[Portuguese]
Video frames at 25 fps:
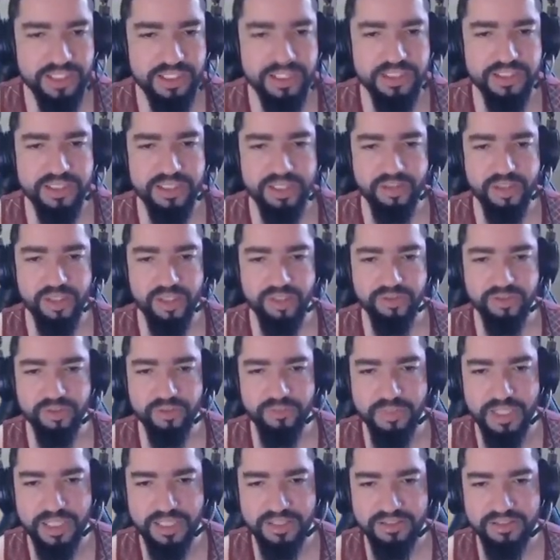então causou
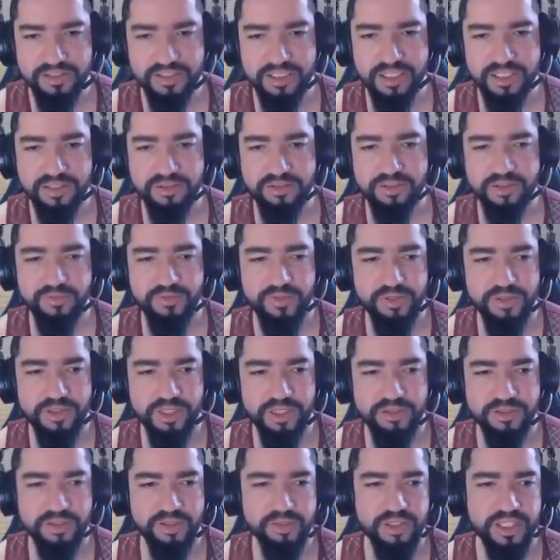mais dano, não foi um
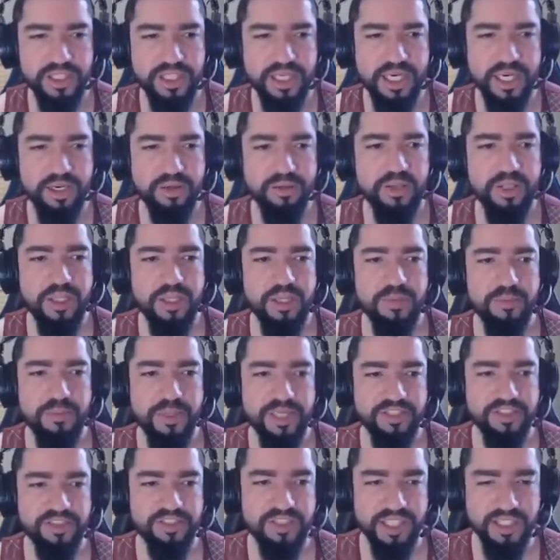dano tão legal,
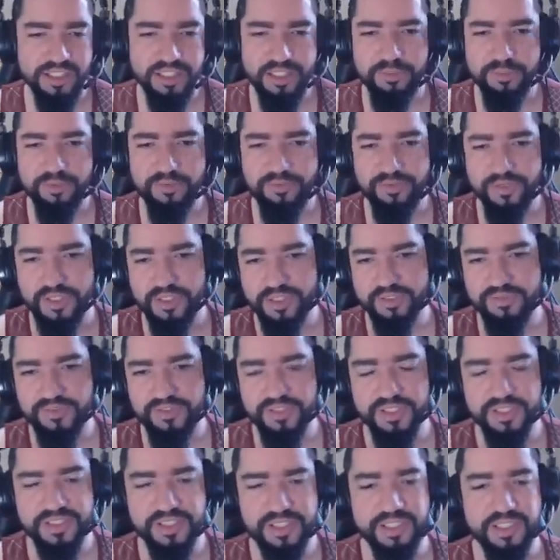mas já debufou a
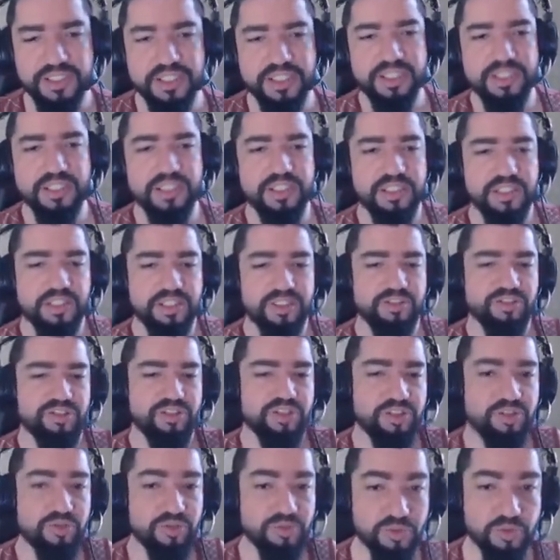defesa
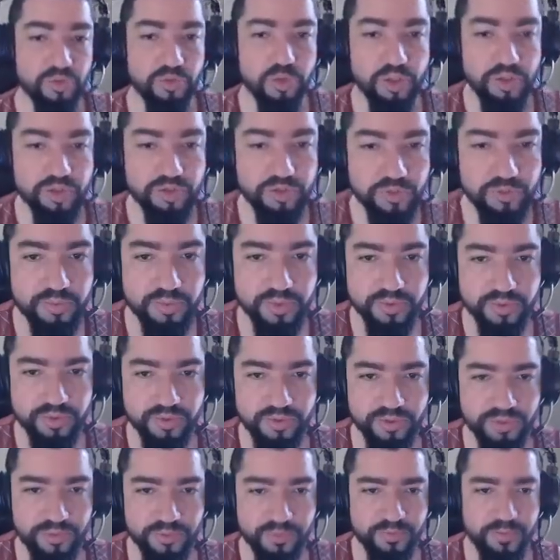de todo
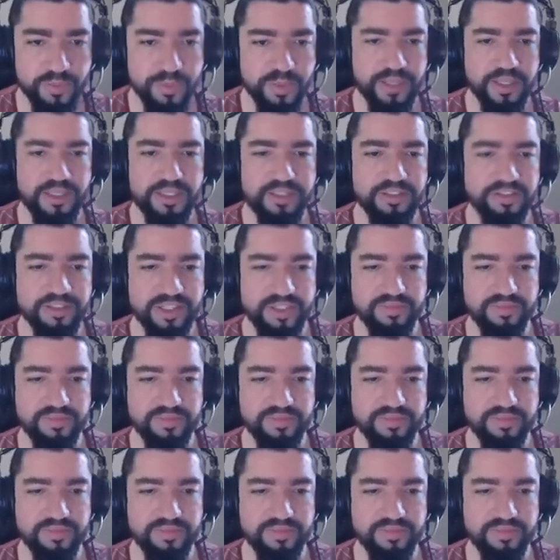mundo. Já